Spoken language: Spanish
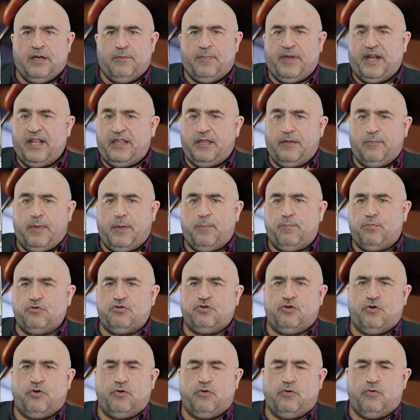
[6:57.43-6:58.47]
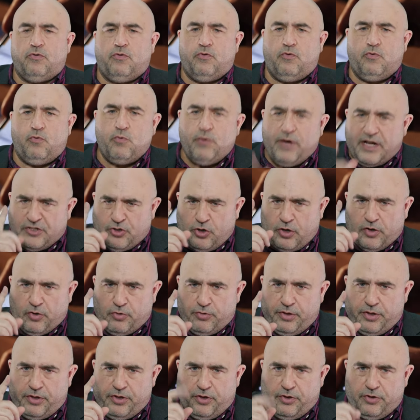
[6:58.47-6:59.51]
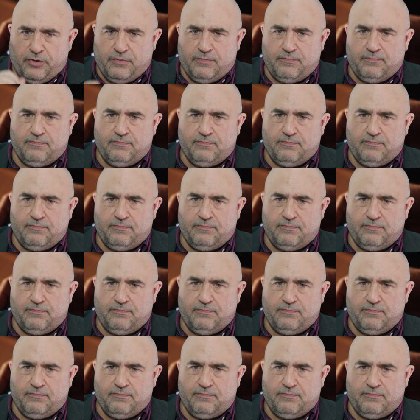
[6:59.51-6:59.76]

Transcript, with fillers: Menéndez me puso una sola condición.